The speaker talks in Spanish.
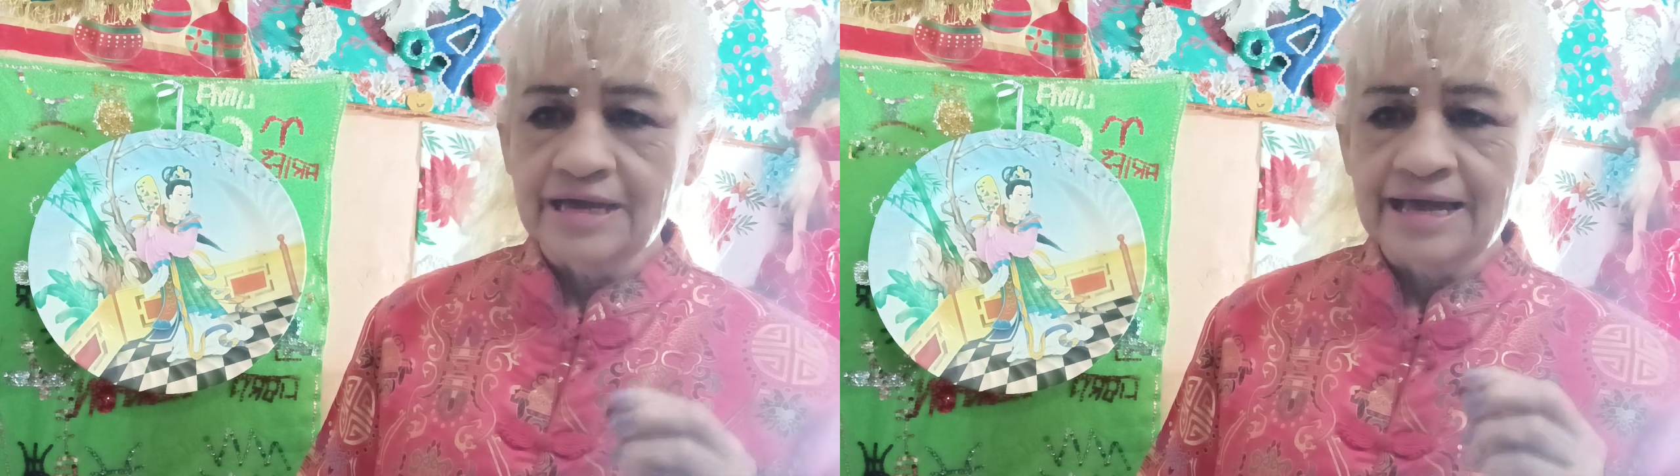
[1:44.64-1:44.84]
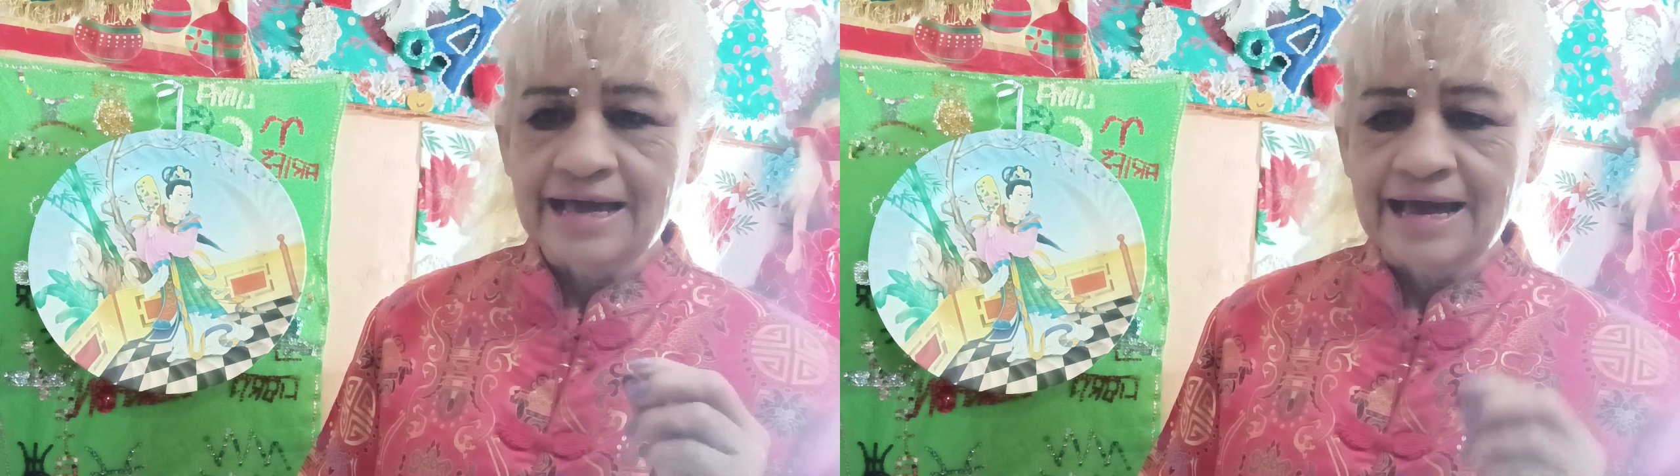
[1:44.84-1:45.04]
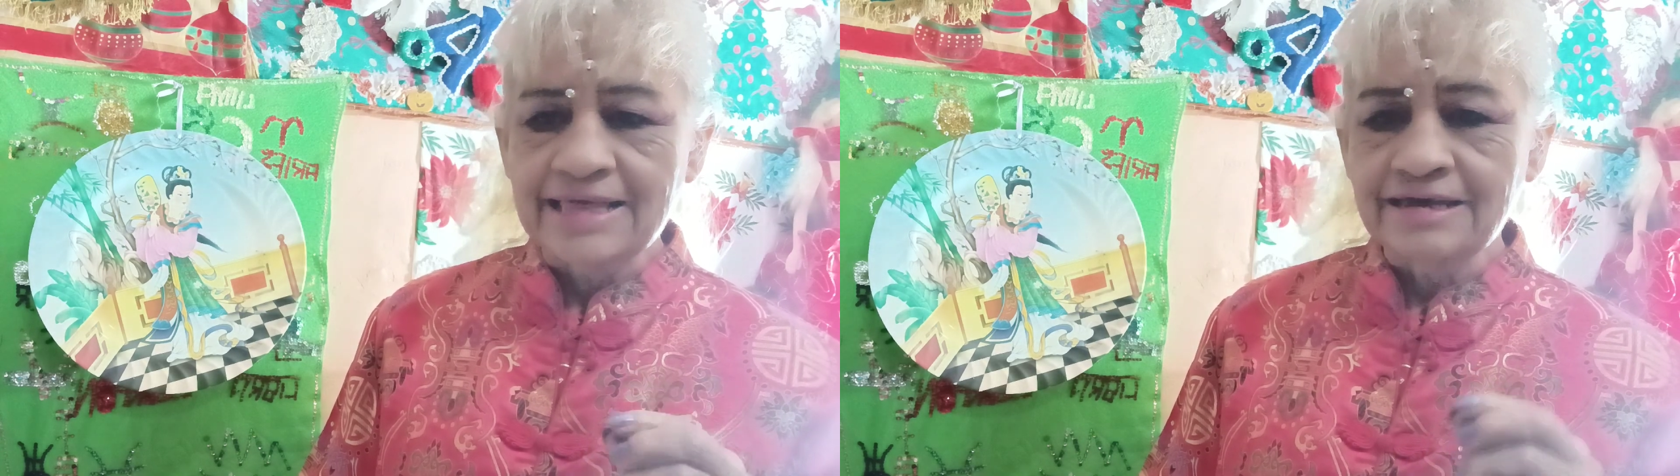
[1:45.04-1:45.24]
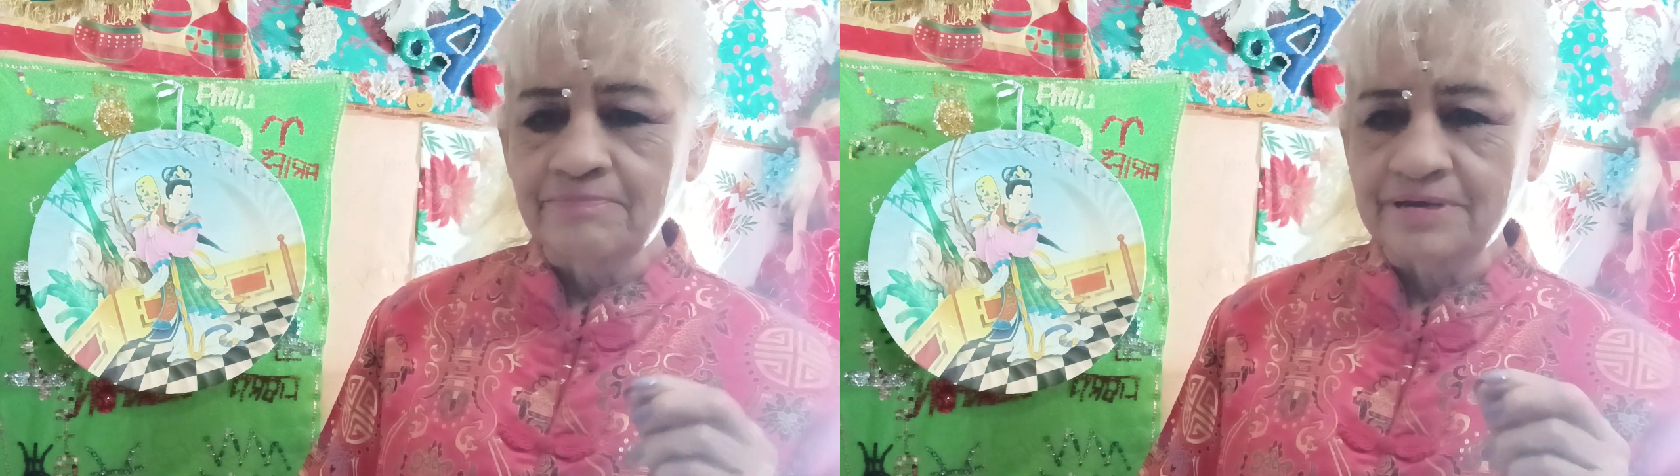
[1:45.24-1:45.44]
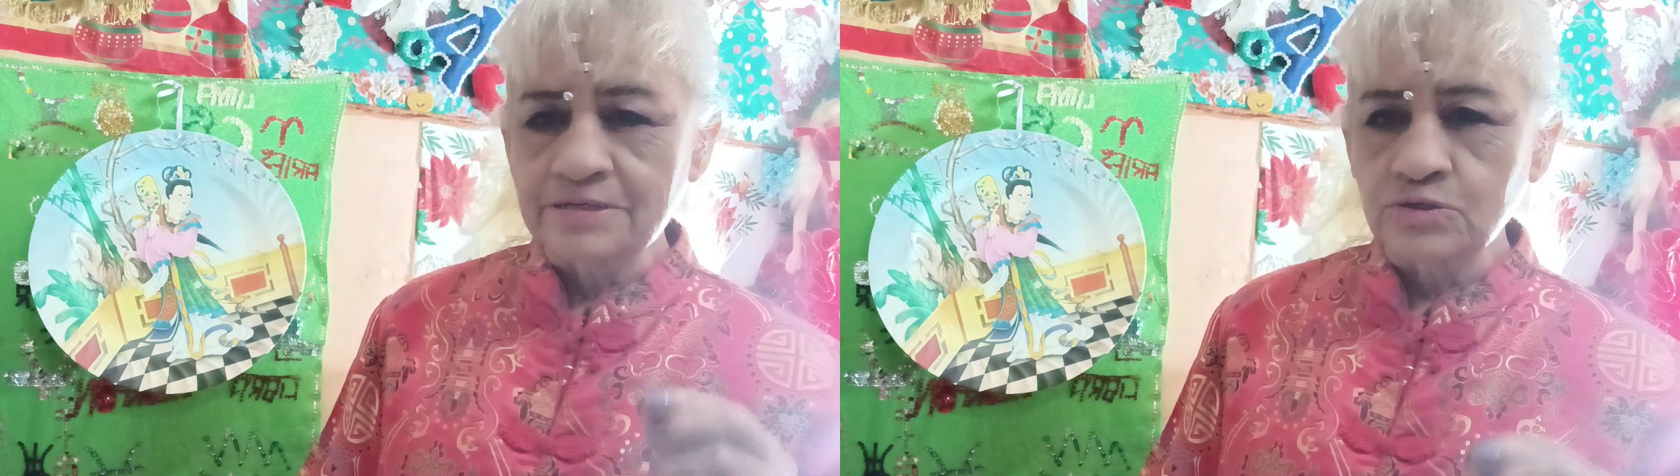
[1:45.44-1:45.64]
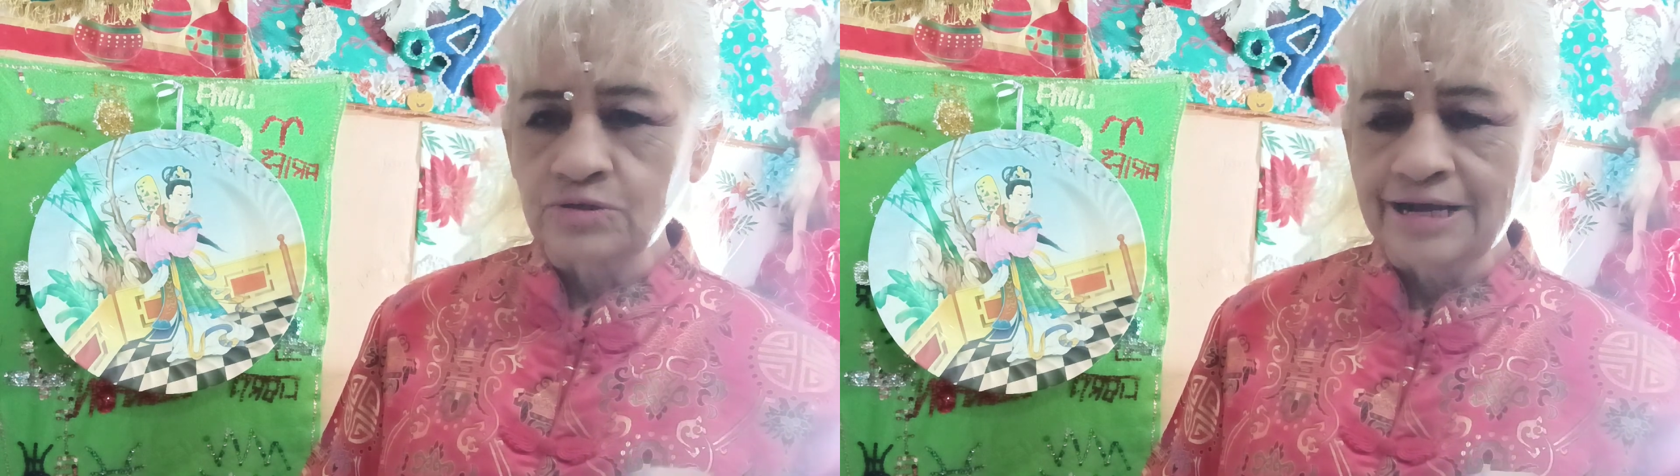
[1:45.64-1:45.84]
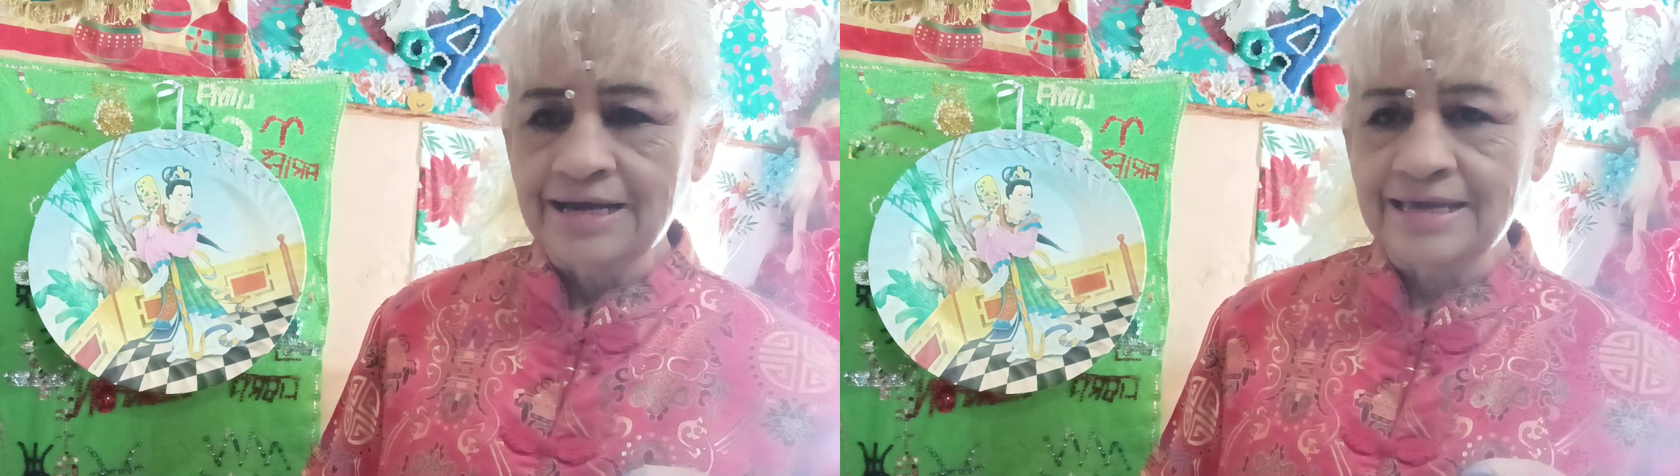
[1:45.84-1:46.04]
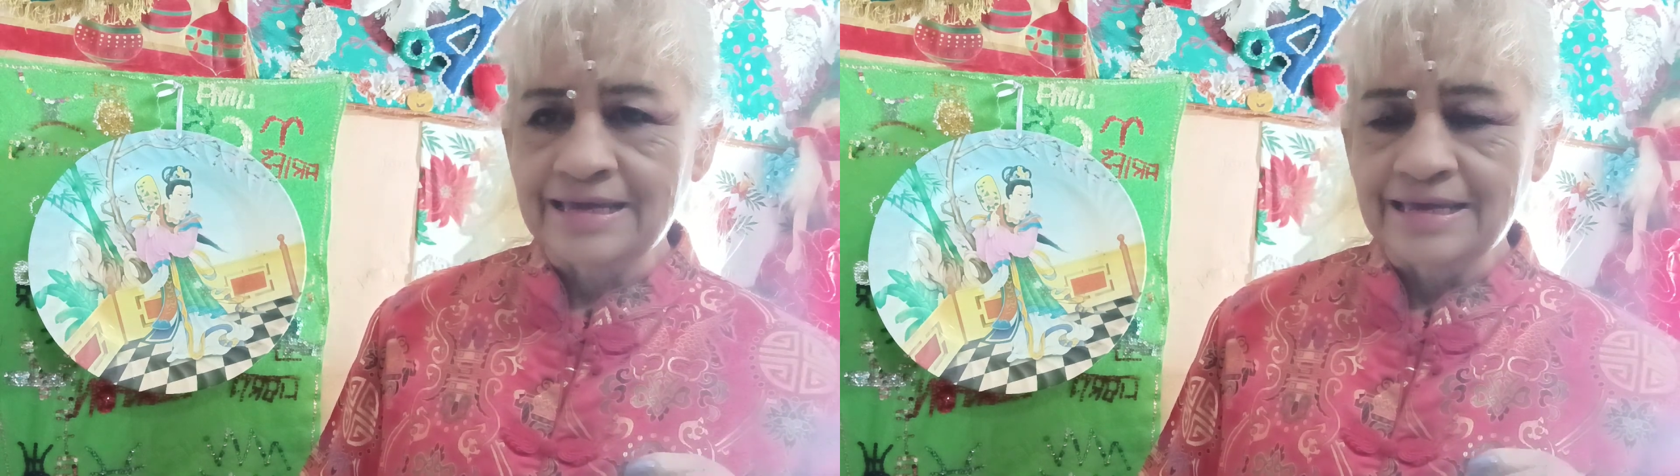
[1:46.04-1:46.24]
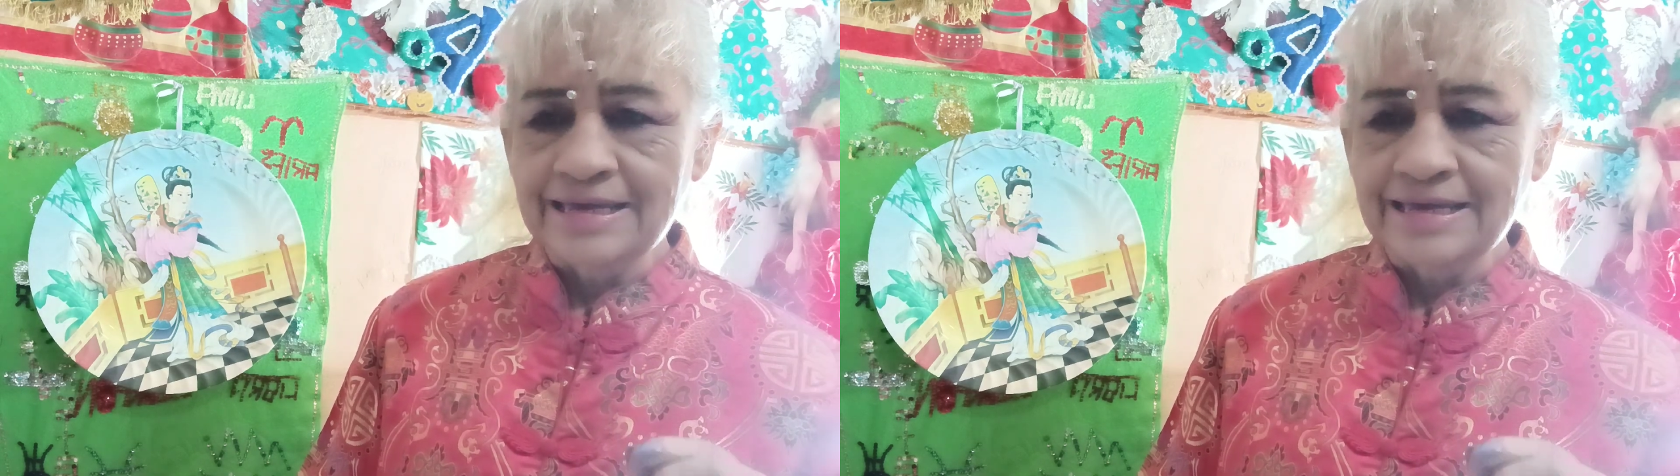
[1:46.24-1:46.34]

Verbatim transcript: cada personaje